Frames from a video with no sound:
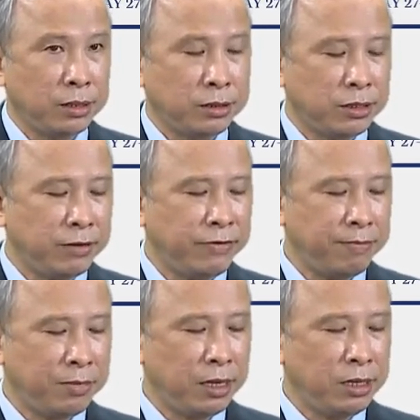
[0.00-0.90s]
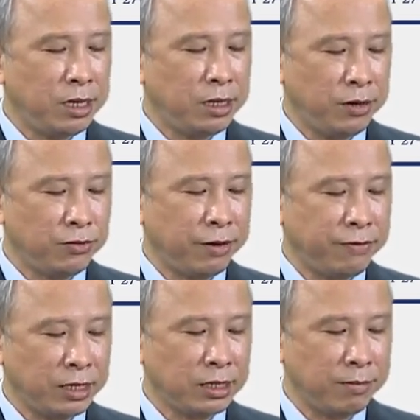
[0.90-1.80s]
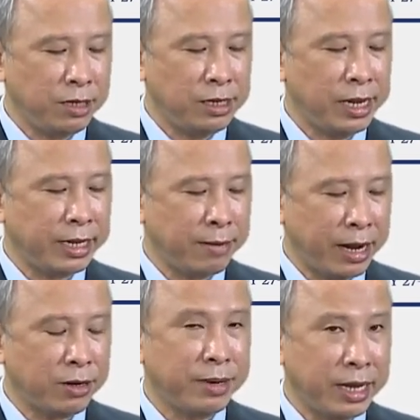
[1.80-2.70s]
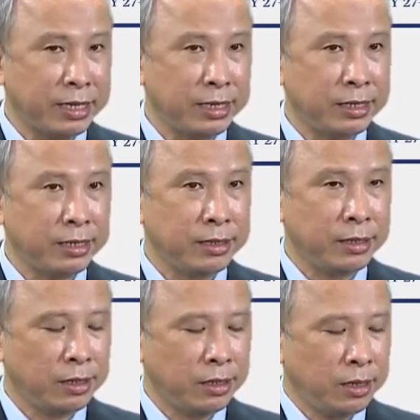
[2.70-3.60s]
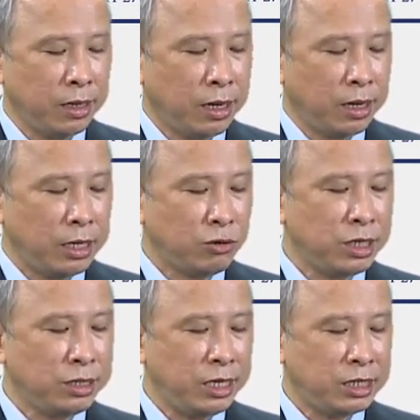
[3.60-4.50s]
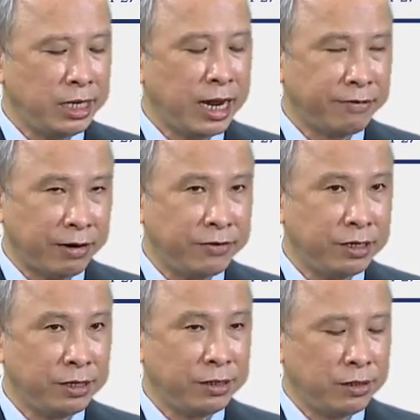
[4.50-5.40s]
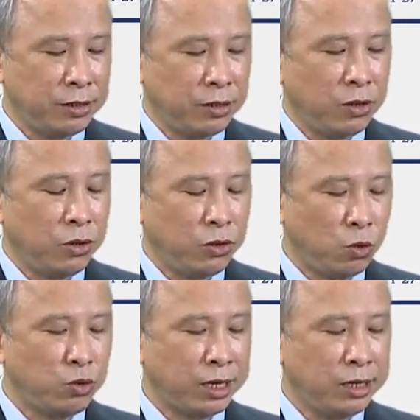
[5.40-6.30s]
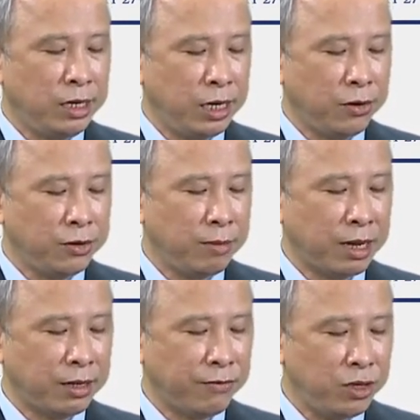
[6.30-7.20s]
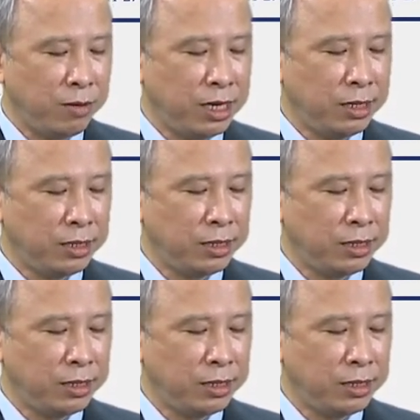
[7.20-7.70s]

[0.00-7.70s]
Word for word: Tôi xin phép giới thiệu thành phần tham dự lễ khai mạc hôm nay. Giáo sư tiến sĩ Đặng Văn Phước, Chủ tịch Liên chi hội tim mạch Thành phố Hồ Chí Minh